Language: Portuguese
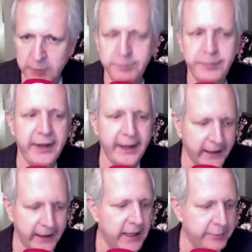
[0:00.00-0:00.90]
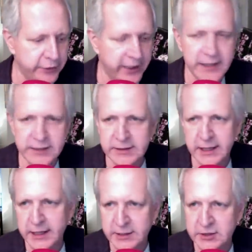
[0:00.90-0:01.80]
pela por
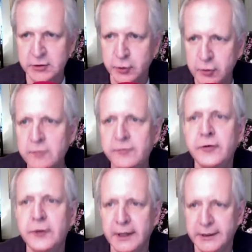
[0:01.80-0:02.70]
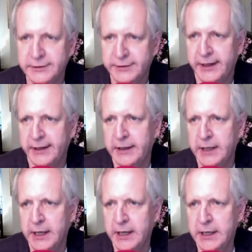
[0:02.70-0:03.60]
esta esse trunfo que ele tem.
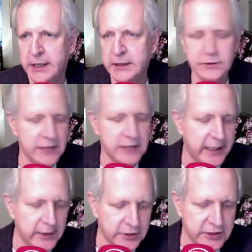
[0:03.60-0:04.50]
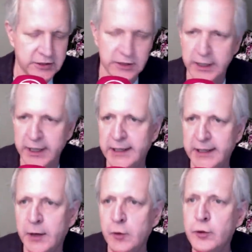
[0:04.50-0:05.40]
Eu, aí eu disse, ele
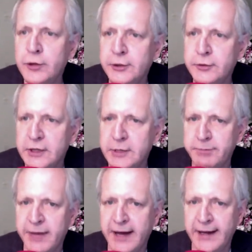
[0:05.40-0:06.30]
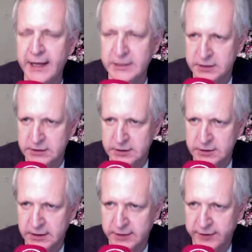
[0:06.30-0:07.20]
é o único que parece
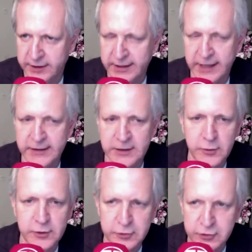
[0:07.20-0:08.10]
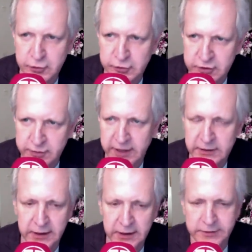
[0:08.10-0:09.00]
dizer a verdade enquanto os outros
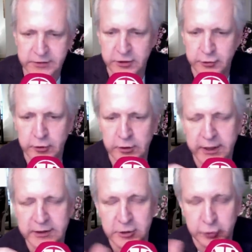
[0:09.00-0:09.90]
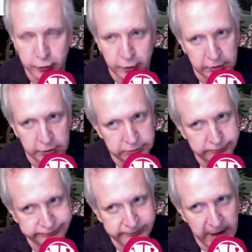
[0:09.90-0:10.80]
mentem. Ele tirou, editou
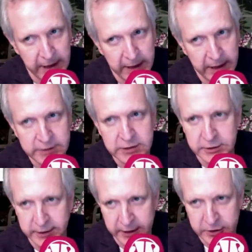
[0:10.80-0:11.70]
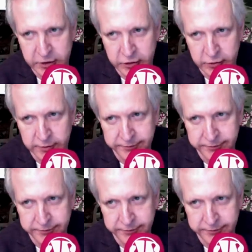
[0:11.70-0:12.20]
esse trecho,